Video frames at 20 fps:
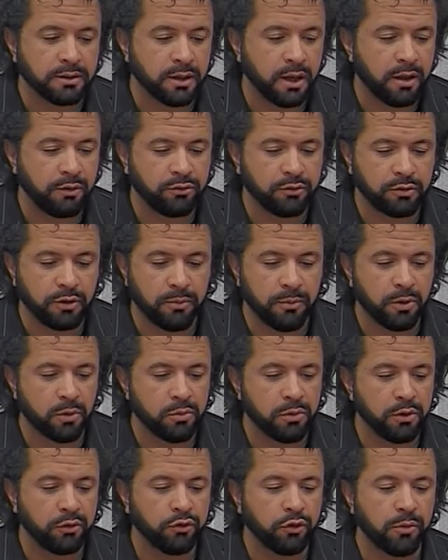Atlético e também do
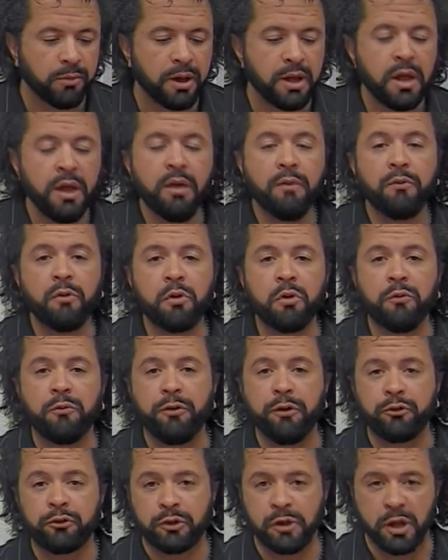Curitiba, foram
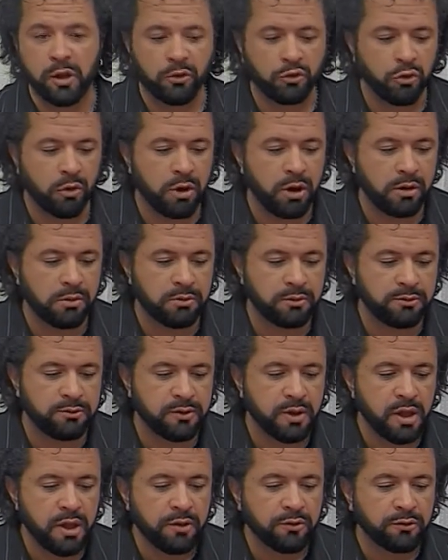23
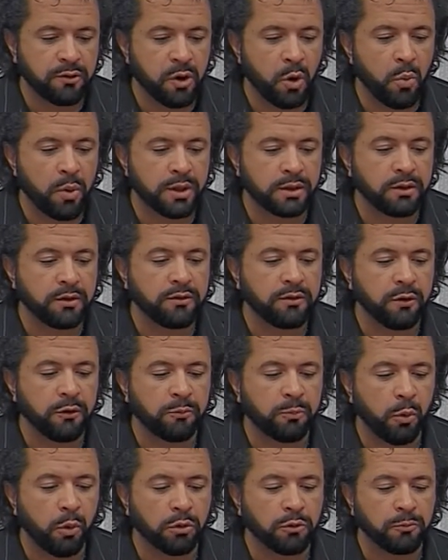jogos,
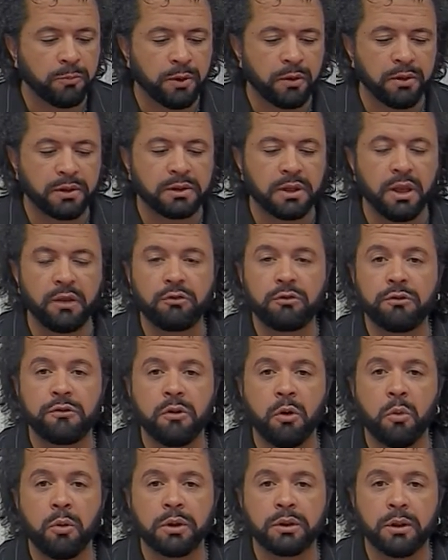56 pontos para o Atlético,
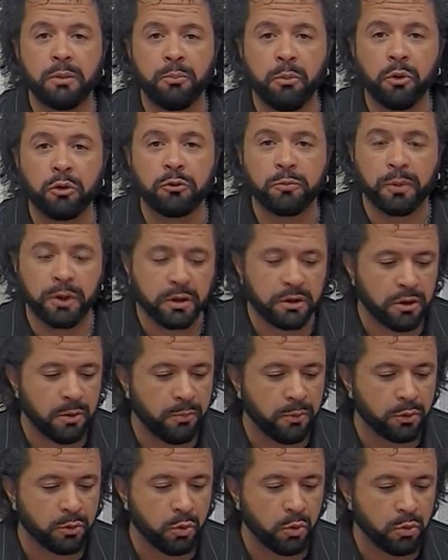50 pontos para a
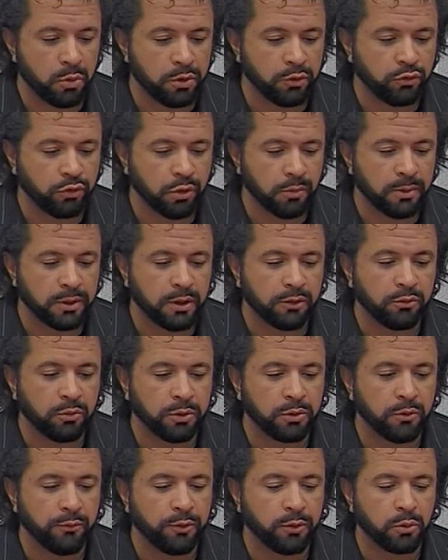equipe do Curitiba,
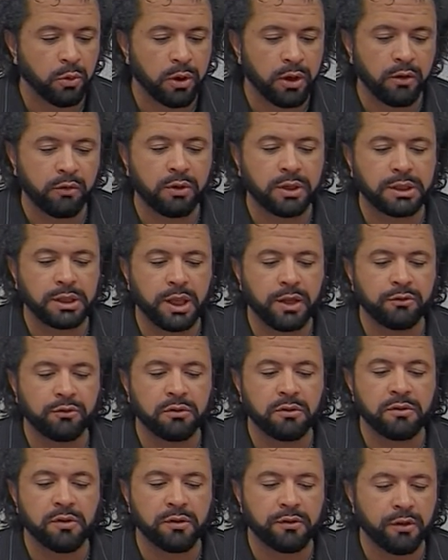18 vitórias o
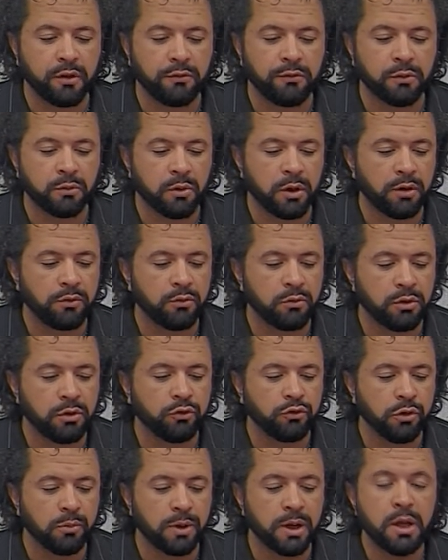Atlético, 16 vitórias do
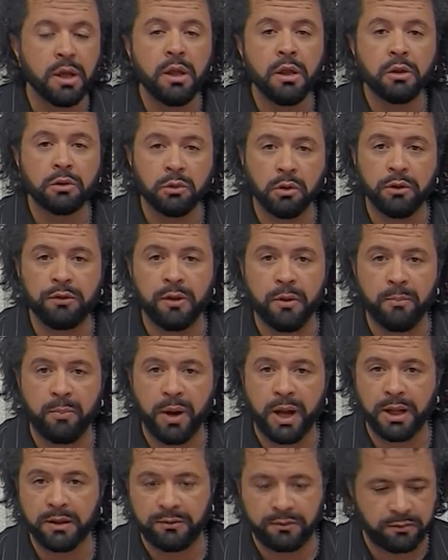Curitiba, dois
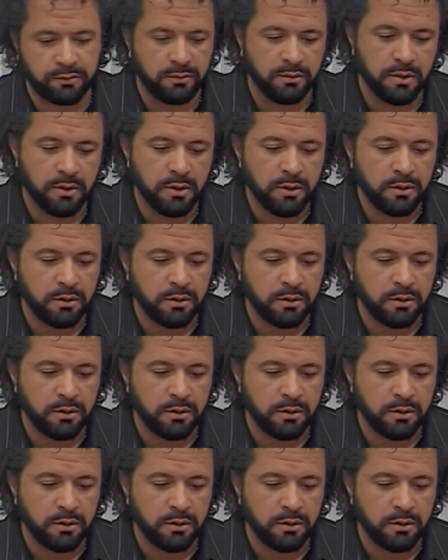empates,